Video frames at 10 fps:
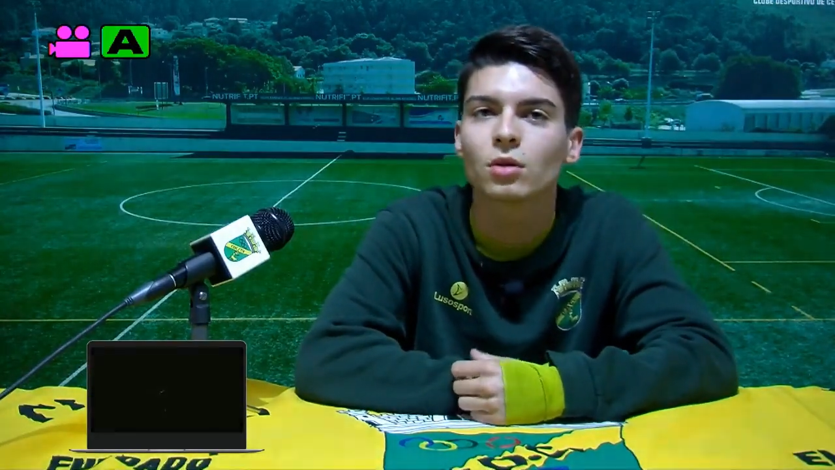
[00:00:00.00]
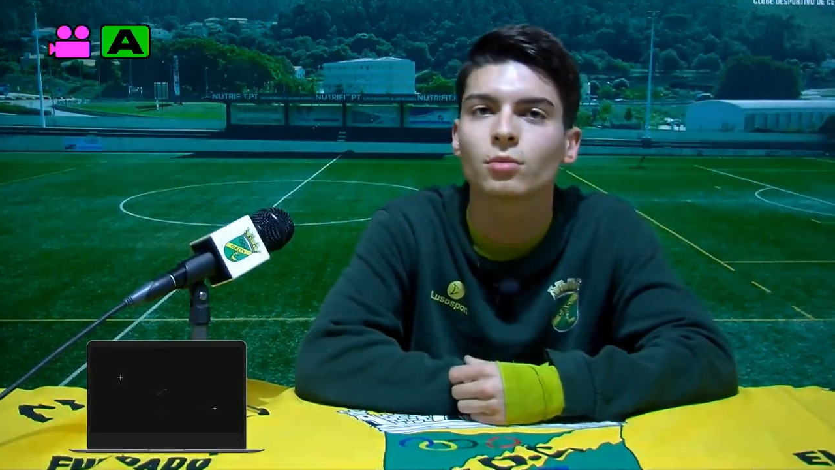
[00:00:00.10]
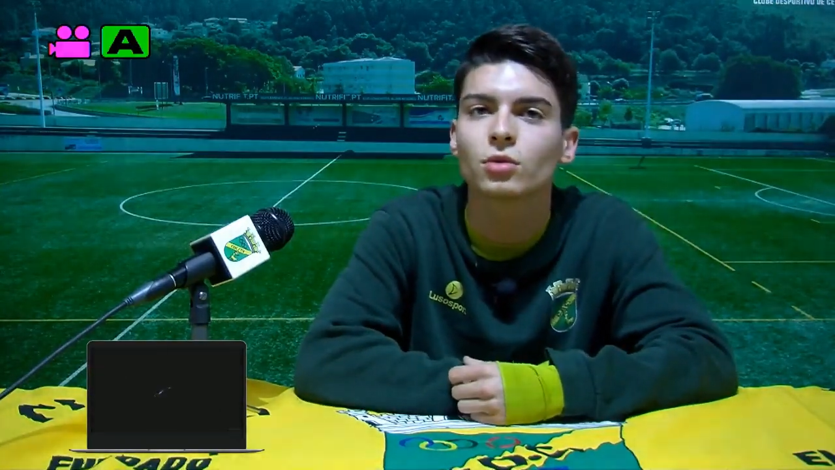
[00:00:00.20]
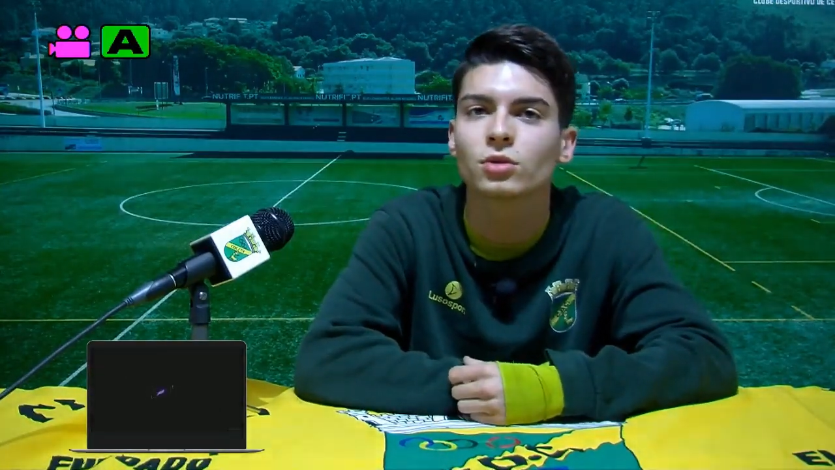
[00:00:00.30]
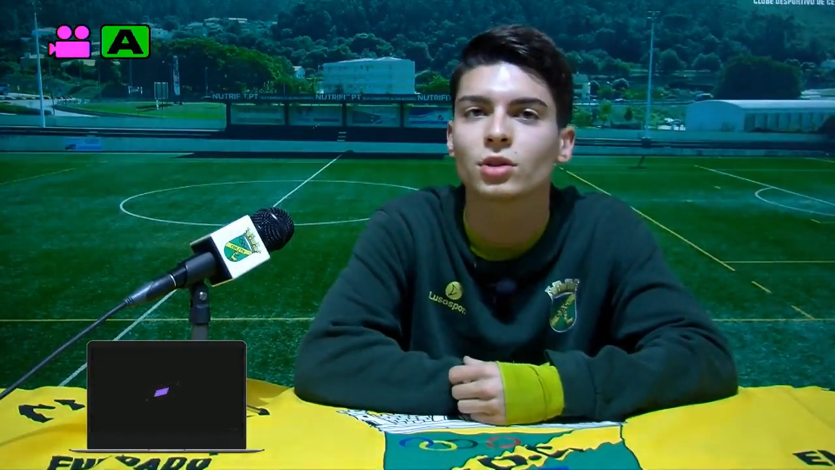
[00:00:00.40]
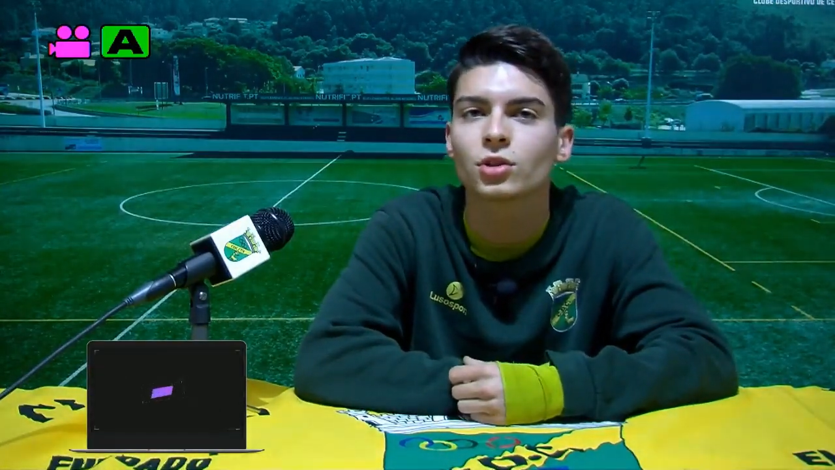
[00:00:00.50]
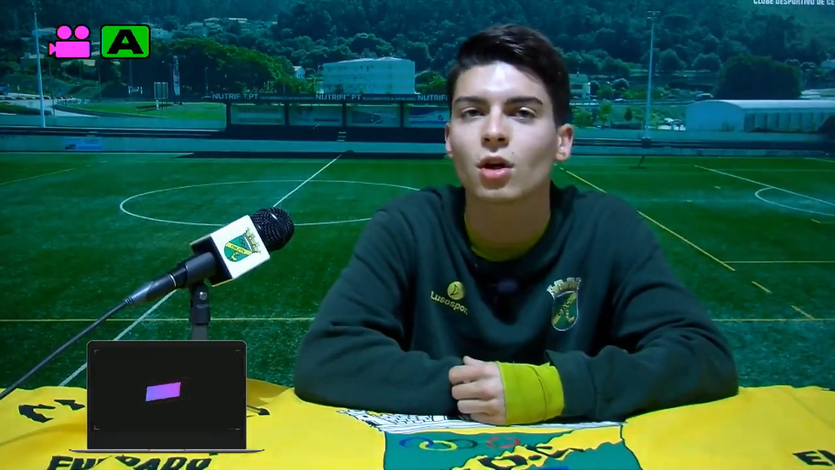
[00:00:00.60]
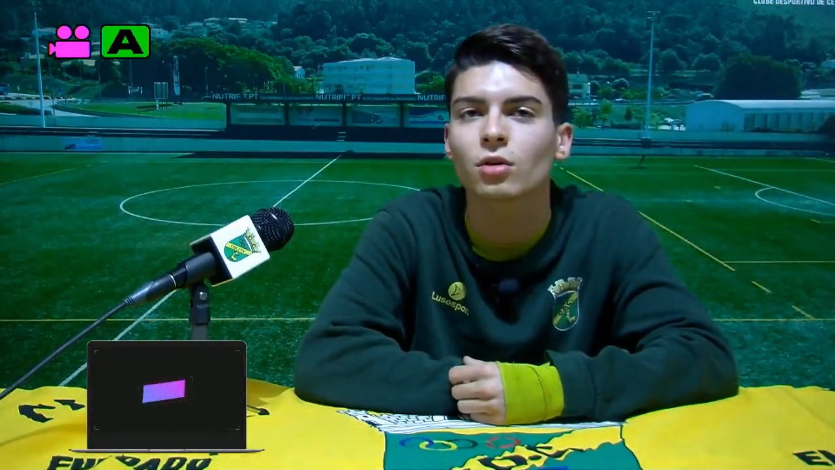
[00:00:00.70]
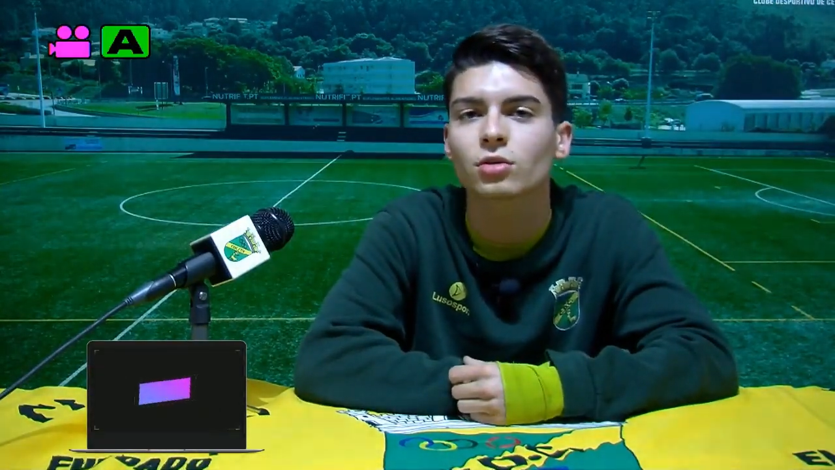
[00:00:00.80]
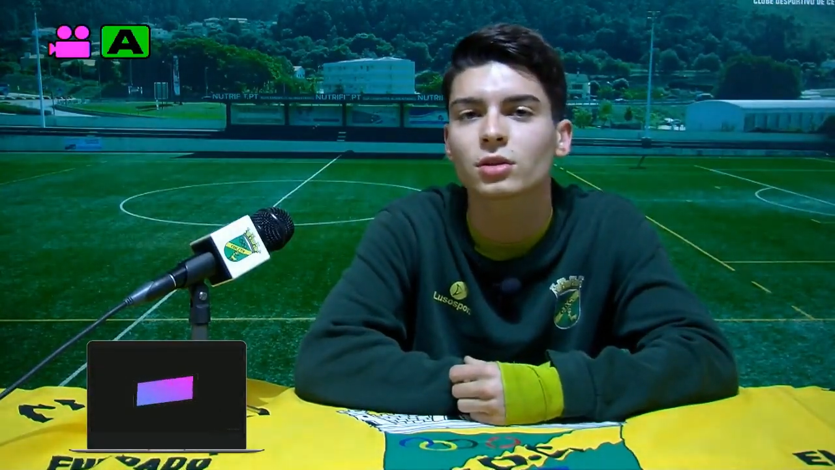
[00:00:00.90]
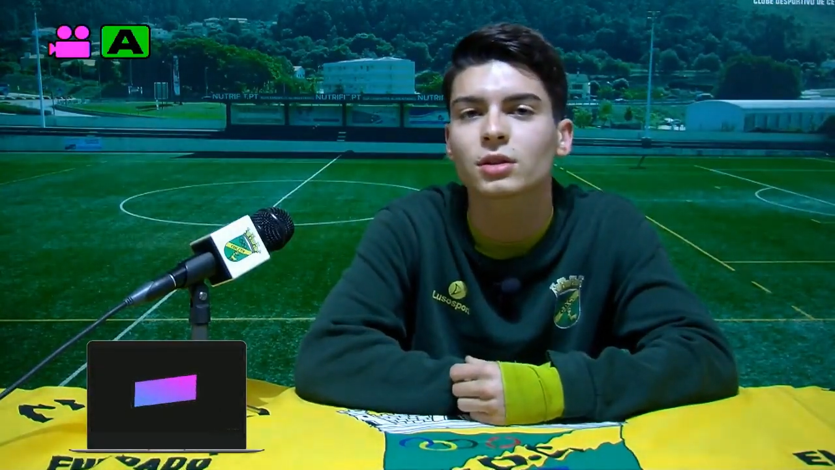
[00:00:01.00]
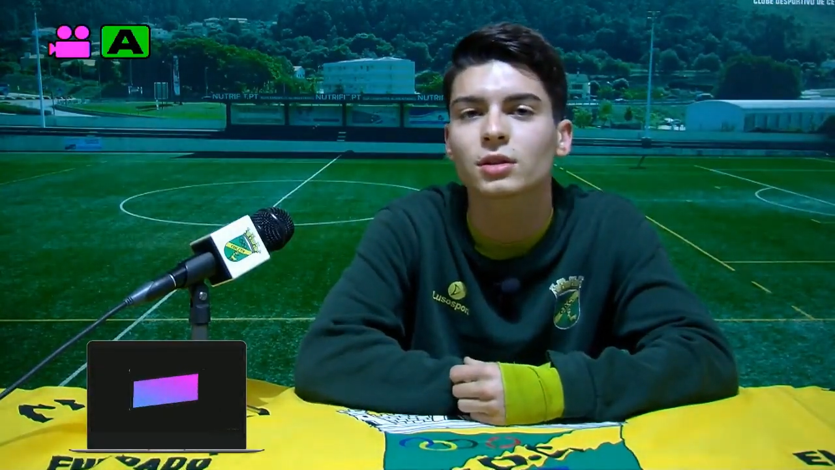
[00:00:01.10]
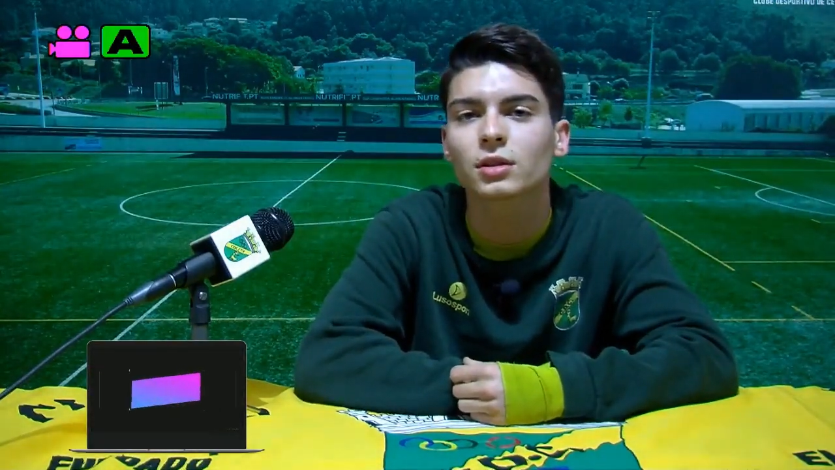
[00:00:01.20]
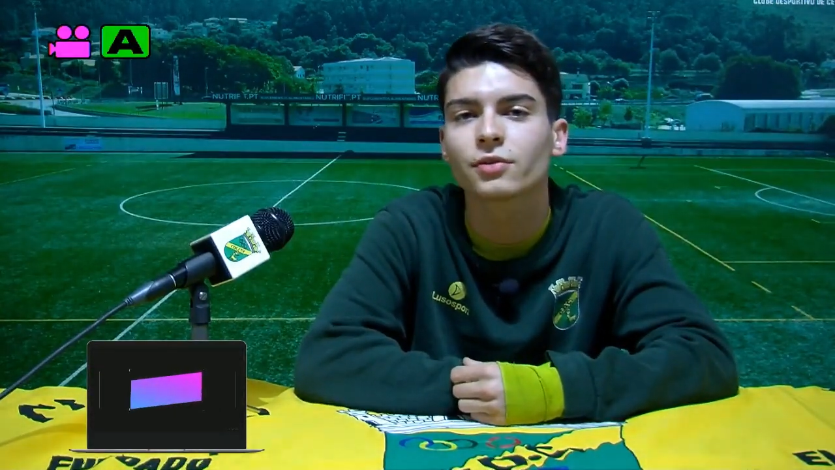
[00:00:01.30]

como nos dois jogos que,